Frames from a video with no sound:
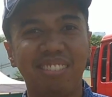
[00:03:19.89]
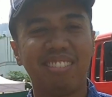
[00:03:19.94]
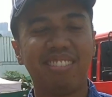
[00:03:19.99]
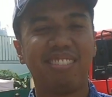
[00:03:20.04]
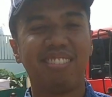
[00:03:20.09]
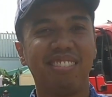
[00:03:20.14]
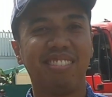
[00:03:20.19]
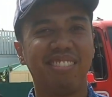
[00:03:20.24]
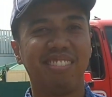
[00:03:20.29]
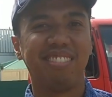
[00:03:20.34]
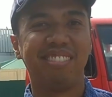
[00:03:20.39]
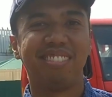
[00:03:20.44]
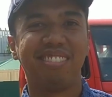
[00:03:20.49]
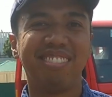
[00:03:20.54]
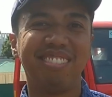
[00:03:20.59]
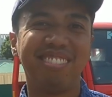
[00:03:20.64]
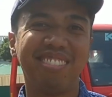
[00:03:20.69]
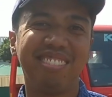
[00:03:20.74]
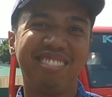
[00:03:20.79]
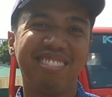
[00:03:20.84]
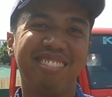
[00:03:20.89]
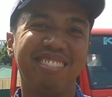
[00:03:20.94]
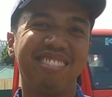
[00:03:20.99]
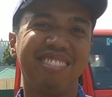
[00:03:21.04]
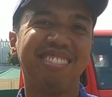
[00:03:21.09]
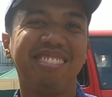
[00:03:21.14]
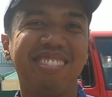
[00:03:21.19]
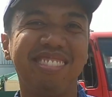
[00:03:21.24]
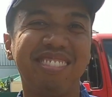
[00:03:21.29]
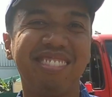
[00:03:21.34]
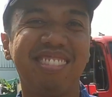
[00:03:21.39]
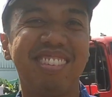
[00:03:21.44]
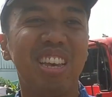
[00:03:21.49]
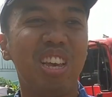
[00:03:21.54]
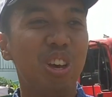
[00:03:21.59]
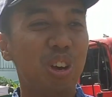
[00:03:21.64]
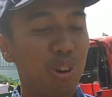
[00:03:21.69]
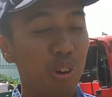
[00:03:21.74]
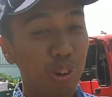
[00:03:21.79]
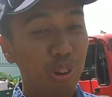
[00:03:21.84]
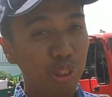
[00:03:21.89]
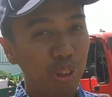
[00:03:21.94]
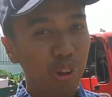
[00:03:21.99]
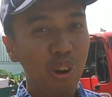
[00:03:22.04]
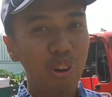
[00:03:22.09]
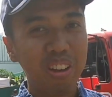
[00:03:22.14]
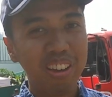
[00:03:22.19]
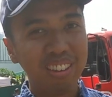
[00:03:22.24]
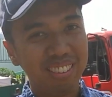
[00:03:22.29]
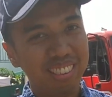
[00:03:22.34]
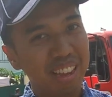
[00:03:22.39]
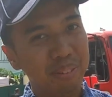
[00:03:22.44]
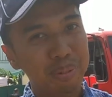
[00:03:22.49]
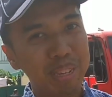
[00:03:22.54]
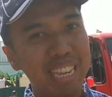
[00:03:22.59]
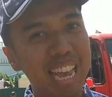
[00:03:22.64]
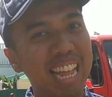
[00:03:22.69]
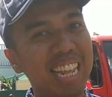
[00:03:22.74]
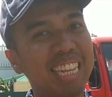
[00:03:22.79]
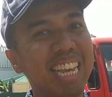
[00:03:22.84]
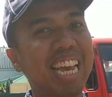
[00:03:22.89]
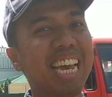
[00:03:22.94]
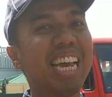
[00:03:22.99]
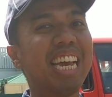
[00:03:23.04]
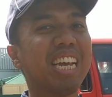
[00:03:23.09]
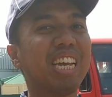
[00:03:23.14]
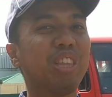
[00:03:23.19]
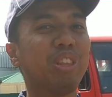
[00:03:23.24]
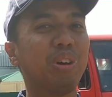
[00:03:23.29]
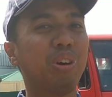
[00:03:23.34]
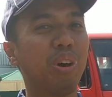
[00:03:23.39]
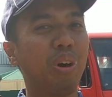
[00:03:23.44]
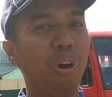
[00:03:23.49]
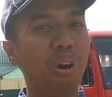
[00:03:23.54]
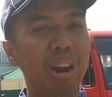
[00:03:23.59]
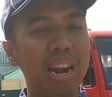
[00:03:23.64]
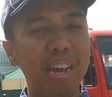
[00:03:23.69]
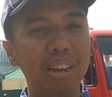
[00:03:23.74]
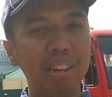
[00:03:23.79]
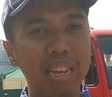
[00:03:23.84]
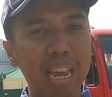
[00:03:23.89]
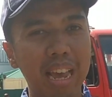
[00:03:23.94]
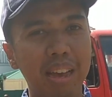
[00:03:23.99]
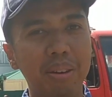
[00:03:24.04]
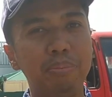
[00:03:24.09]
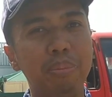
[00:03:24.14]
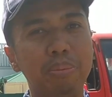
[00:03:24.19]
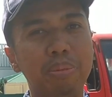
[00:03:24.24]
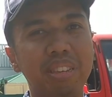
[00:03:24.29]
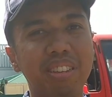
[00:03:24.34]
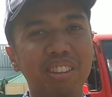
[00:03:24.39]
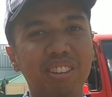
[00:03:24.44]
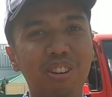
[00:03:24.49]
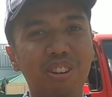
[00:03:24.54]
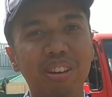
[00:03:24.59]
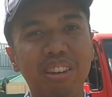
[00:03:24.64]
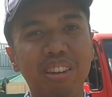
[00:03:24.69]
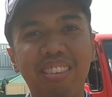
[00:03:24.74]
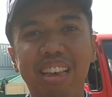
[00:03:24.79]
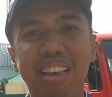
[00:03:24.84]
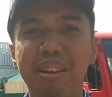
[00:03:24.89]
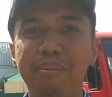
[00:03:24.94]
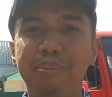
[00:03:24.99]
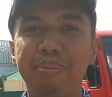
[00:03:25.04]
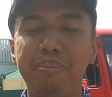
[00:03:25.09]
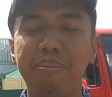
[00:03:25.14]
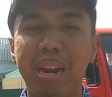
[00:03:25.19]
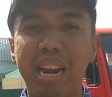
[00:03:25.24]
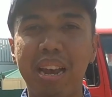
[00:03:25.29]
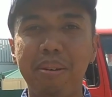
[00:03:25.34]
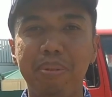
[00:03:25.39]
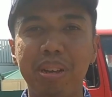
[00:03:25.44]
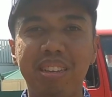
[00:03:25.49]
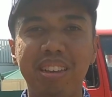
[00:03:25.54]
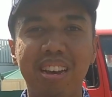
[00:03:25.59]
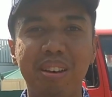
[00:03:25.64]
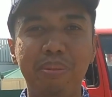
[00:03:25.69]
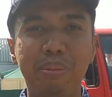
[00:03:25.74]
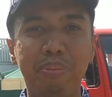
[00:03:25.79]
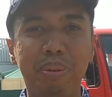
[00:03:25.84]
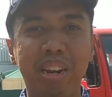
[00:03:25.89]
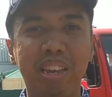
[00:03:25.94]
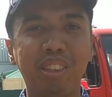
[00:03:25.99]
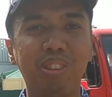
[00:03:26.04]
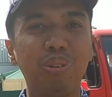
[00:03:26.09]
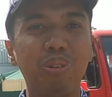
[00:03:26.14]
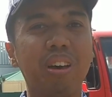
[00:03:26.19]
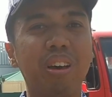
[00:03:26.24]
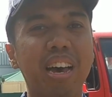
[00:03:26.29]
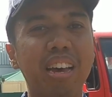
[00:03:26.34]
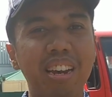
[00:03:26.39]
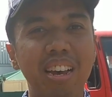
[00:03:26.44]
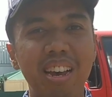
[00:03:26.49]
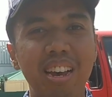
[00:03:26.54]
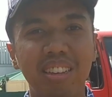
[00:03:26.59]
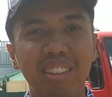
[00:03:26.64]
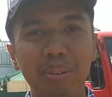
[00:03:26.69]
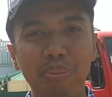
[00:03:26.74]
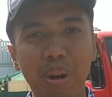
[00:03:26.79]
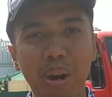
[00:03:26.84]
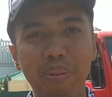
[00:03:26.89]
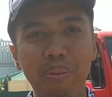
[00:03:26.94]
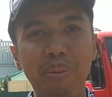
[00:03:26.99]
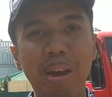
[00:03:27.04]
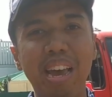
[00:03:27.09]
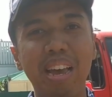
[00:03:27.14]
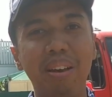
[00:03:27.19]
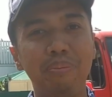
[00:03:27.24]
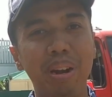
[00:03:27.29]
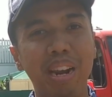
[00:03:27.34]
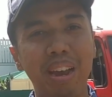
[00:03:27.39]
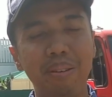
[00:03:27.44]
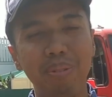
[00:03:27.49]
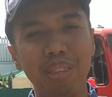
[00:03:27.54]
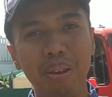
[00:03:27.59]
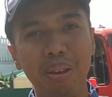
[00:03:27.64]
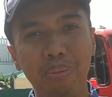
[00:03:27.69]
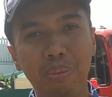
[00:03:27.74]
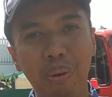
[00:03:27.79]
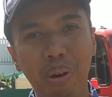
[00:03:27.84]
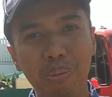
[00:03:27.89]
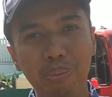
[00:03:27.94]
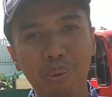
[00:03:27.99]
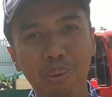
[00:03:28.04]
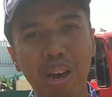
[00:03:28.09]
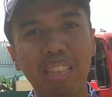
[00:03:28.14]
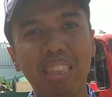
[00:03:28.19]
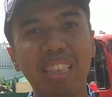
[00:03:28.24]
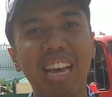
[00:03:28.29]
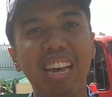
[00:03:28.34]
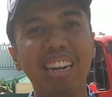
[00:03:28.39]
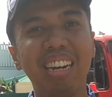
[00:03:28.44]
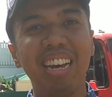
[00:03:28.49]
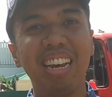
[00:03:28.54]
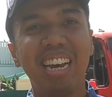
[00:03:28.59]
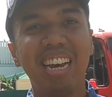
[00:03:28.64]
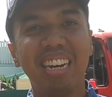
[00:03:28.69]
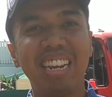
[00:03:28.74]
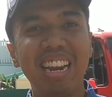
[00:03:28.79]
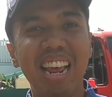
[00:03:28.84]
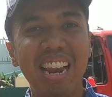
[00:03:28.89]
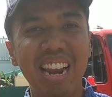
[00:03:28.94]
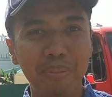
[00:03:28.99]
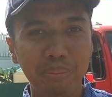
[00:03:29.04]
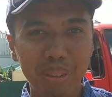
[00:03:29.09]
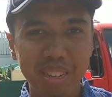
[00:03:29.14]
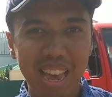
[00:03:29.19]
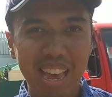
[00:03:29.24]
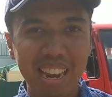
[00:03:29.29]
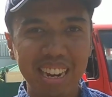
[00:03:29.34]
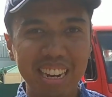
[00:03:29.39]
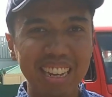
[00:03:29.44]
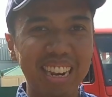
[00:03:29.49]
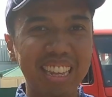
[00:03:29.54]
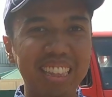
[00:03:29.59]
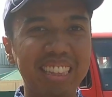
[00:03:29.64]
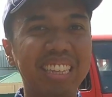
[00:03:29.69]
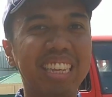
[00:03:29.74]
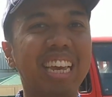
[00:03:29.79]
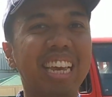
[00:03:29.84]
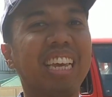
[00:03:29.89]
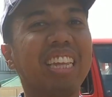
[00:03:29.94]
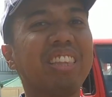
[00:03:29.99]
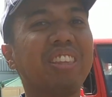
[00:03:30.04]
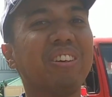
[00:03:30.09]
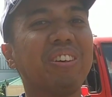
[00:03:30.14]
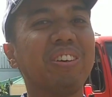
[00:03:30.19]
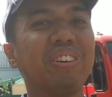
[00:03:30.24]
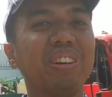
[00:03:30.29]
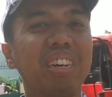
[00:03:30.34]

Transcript: Orang lebih kayak logistik gitu mungkin mas. Untuk logistik misalnya nah. gitu, orang yang berbisnis logistik kan mereka pasti akan memperhitungkan seberapa banyak mereka bisa membawa muatan di dalam sekali rate itu